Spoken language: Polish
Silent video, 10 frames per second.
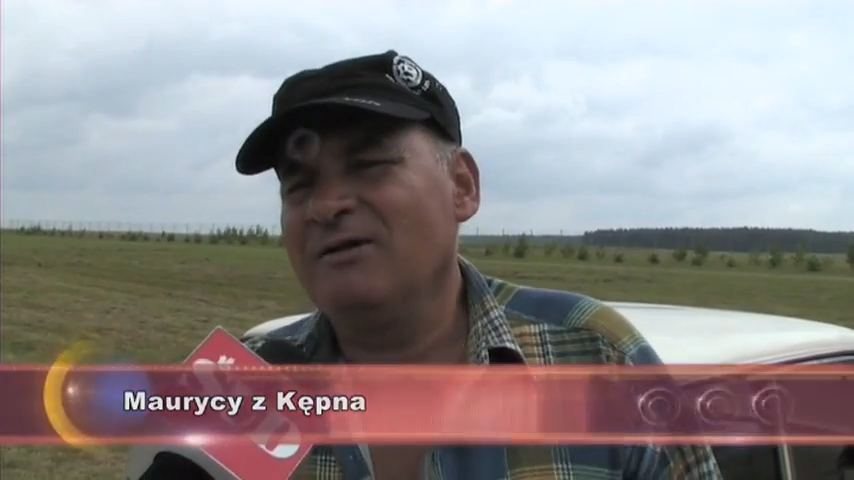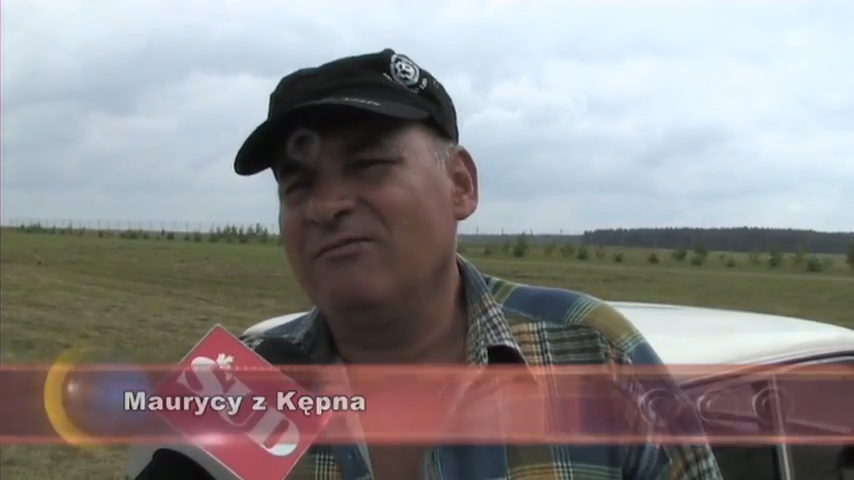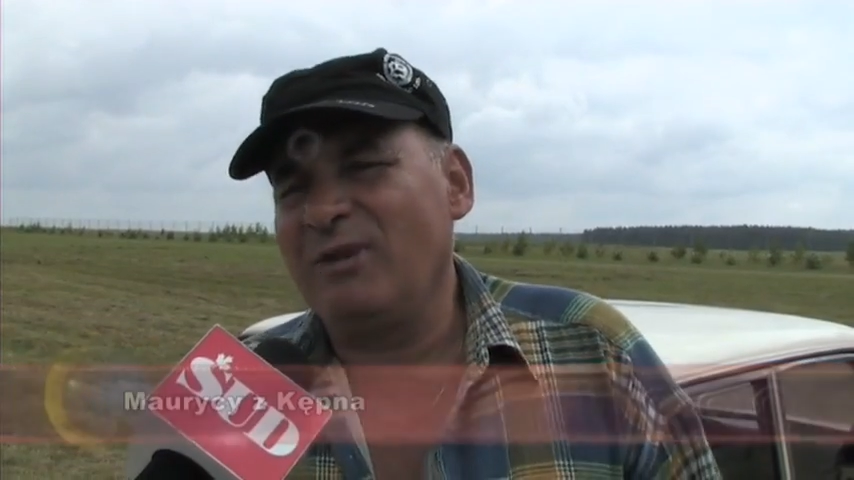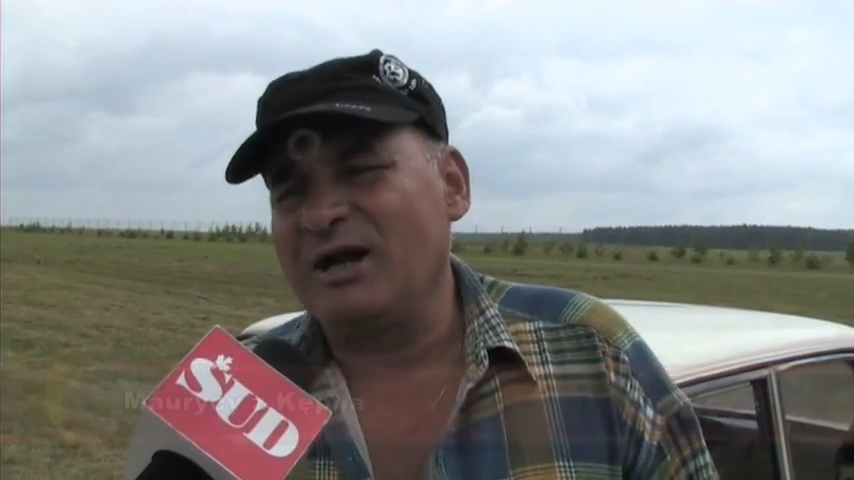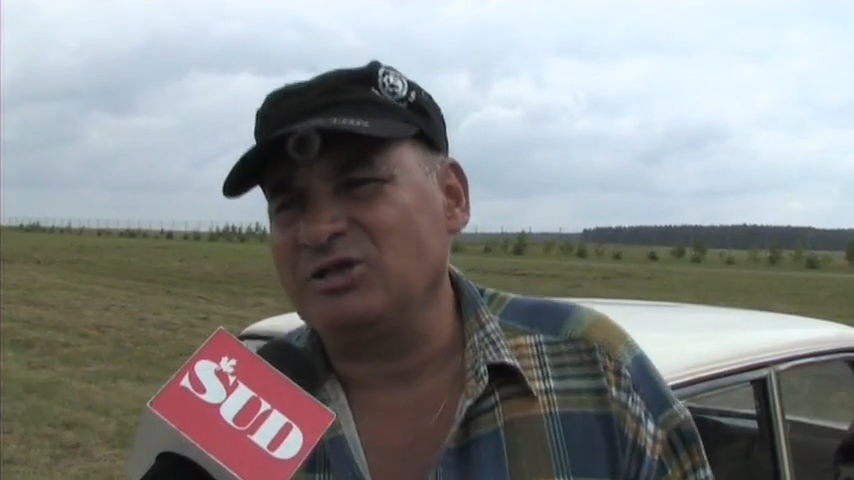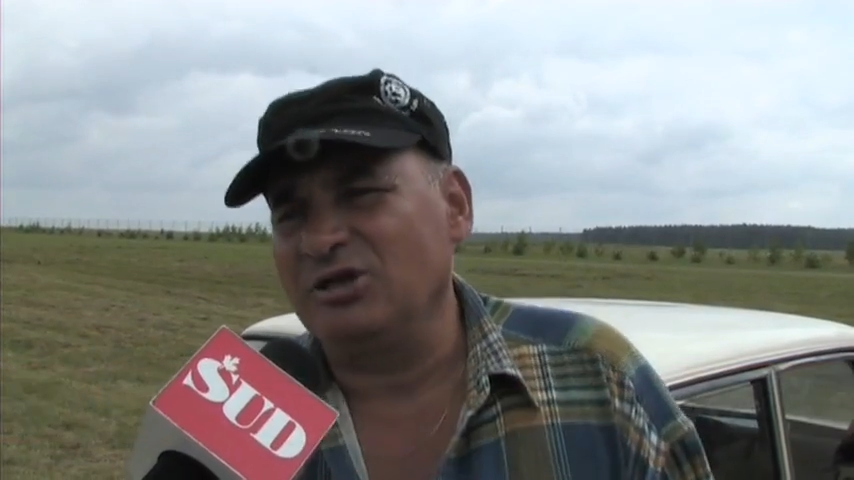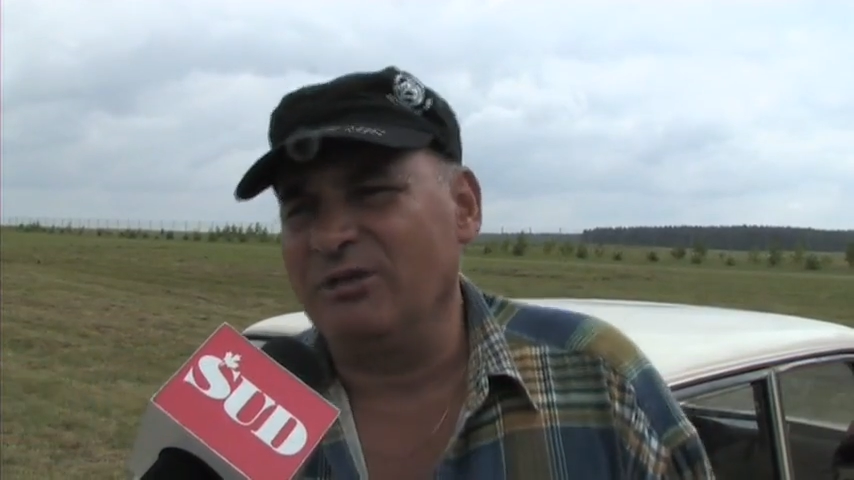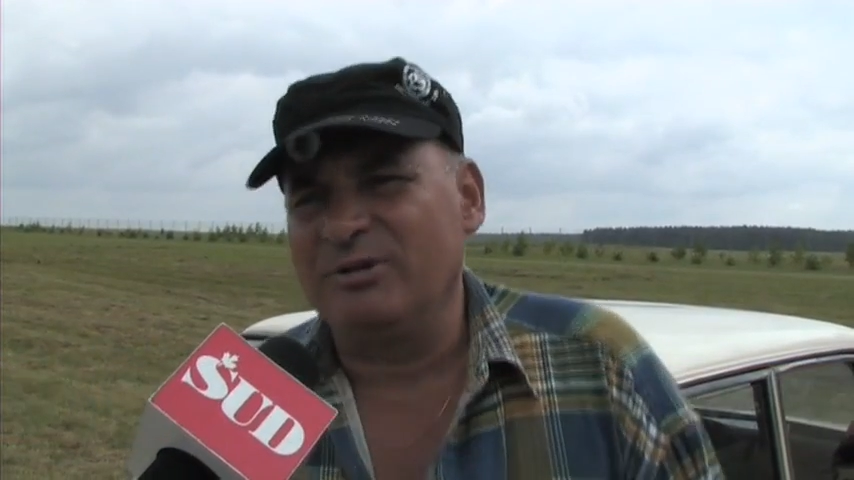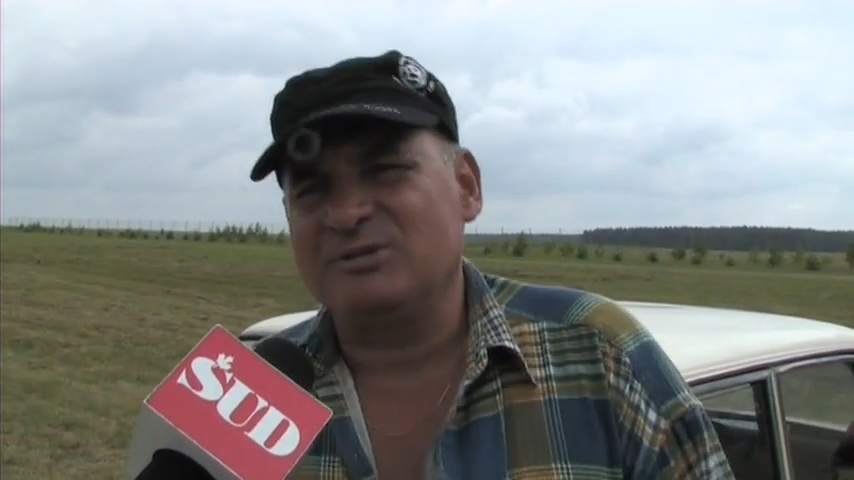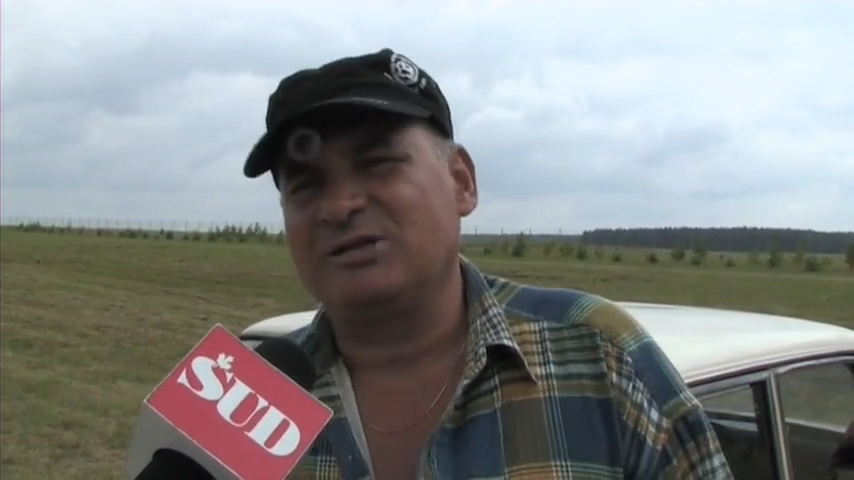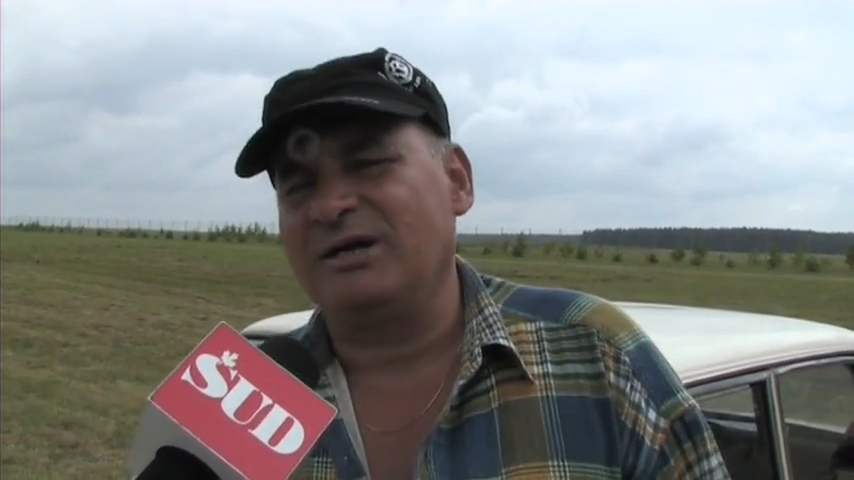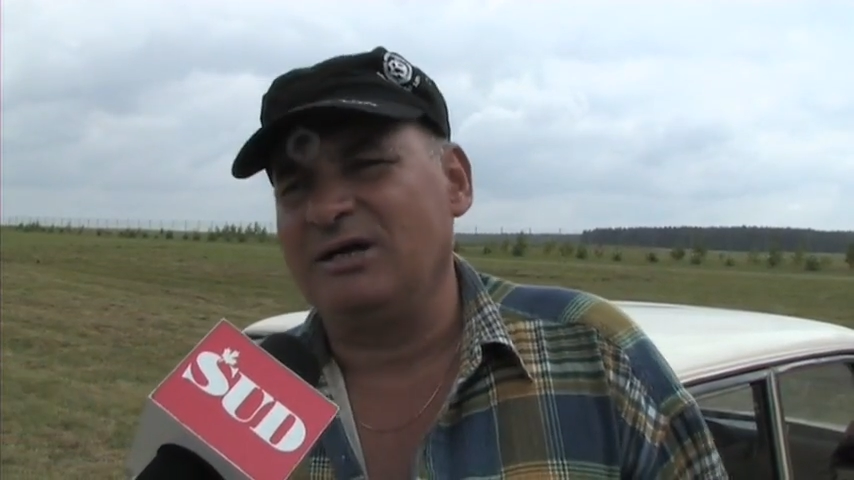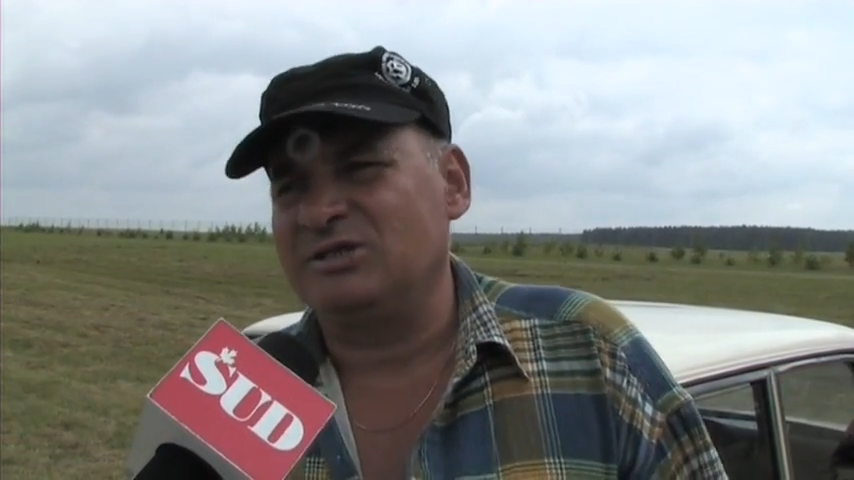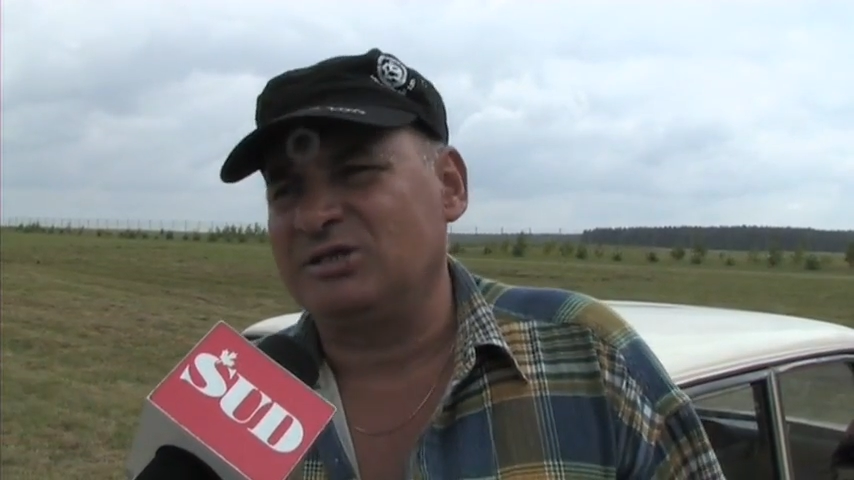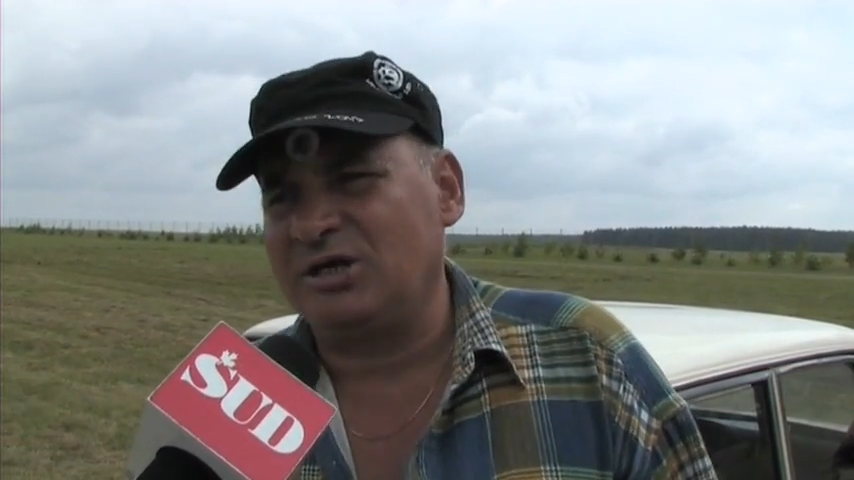W bardzo dobrym stanie
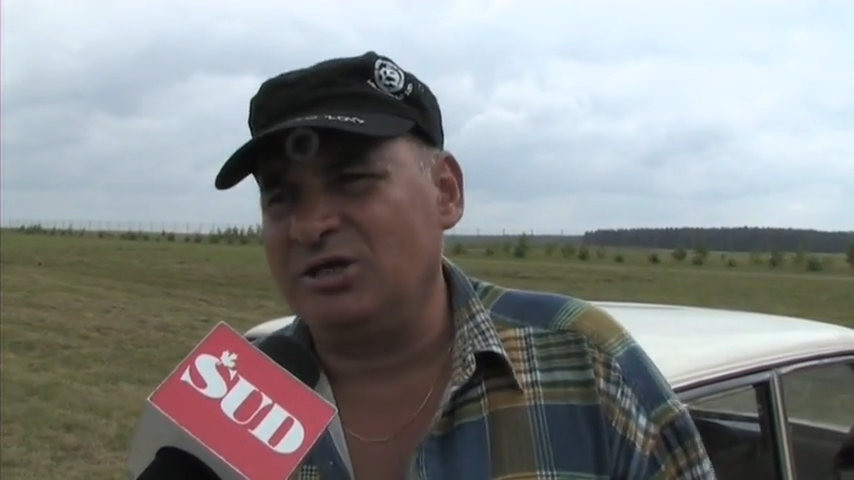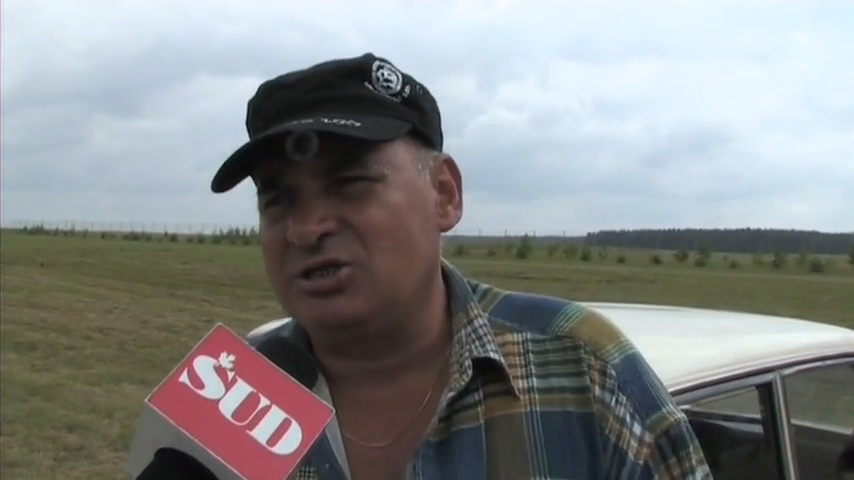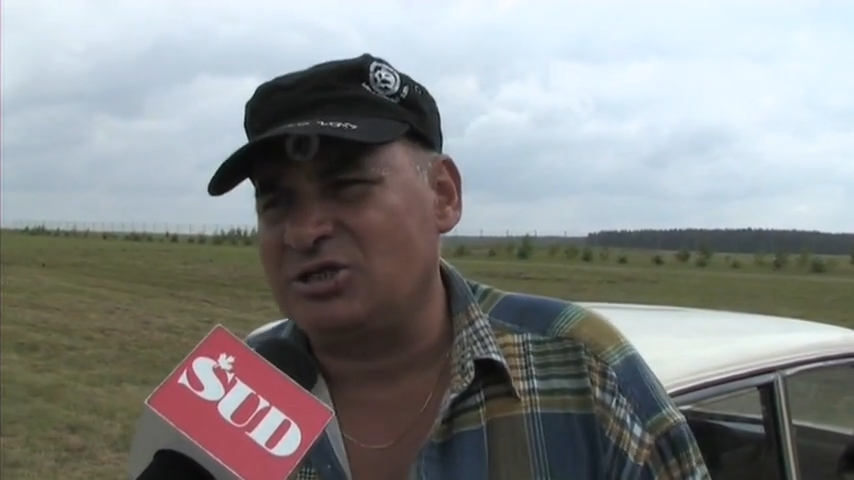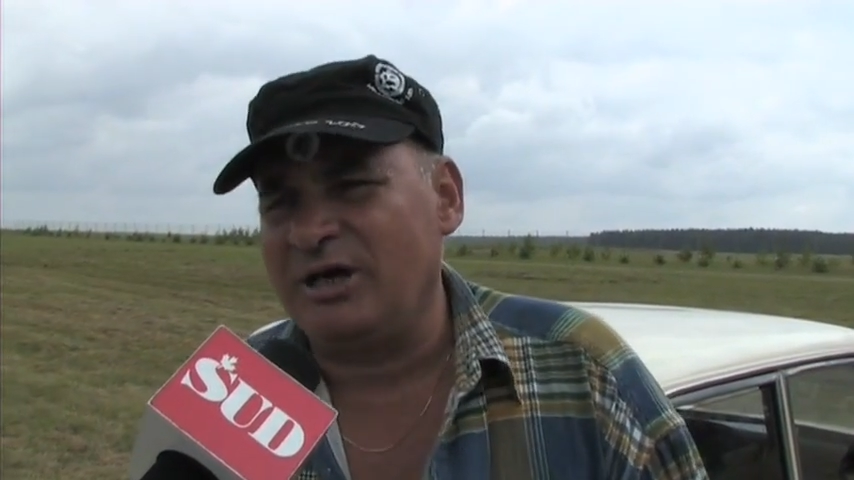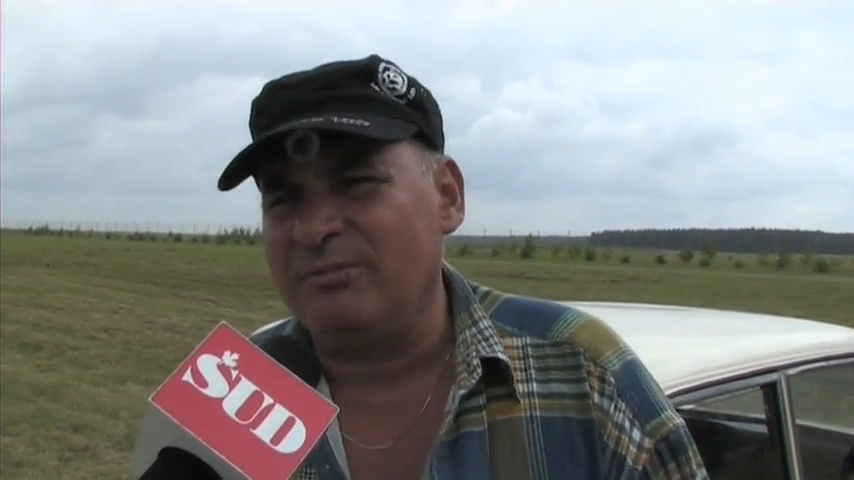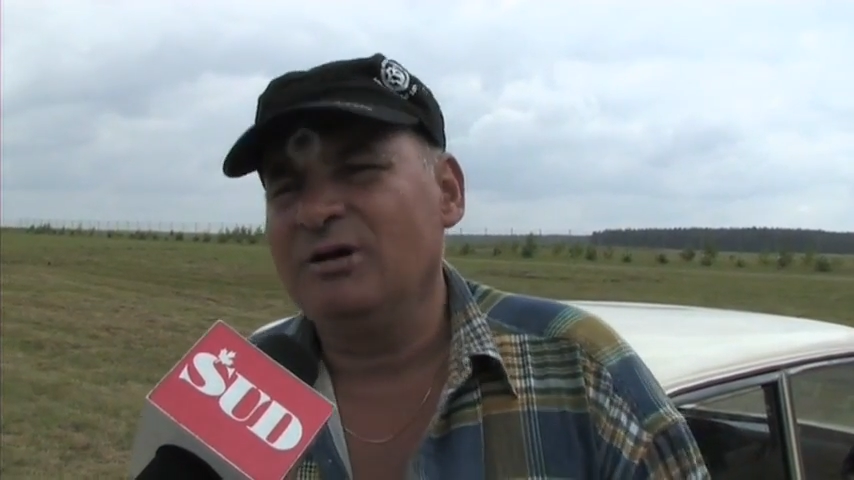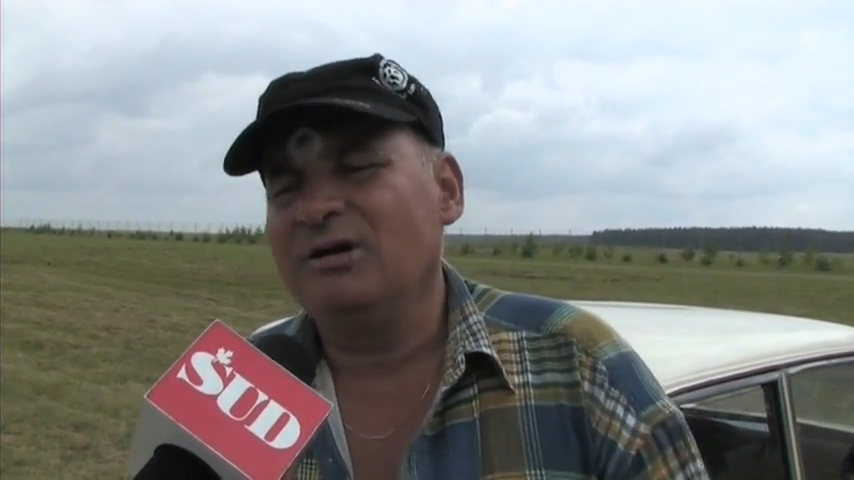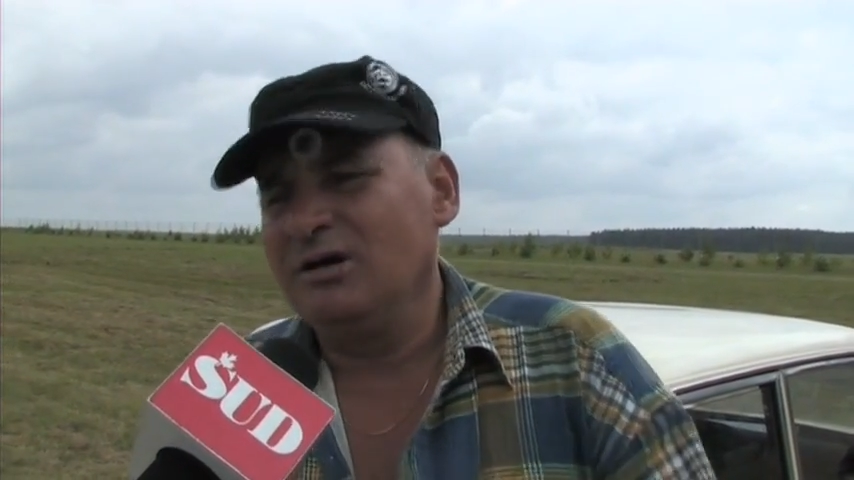jest technicznym.